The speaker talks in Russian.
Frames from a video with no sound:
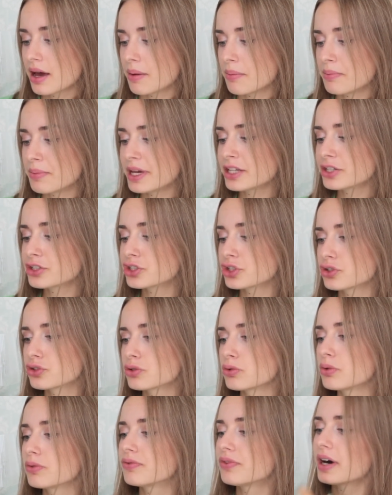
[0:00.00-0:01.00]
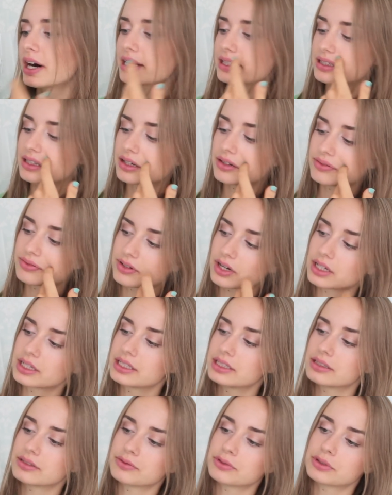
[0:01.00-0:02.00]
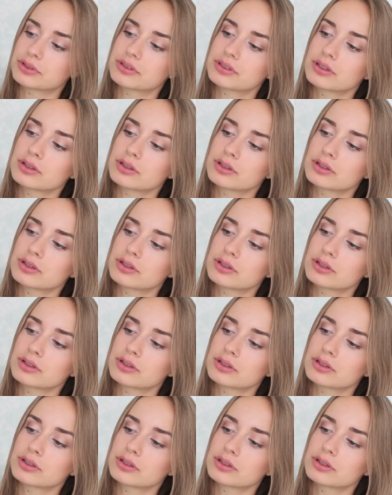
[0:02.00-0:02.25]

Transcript: меньше сульфатов, какие-то вот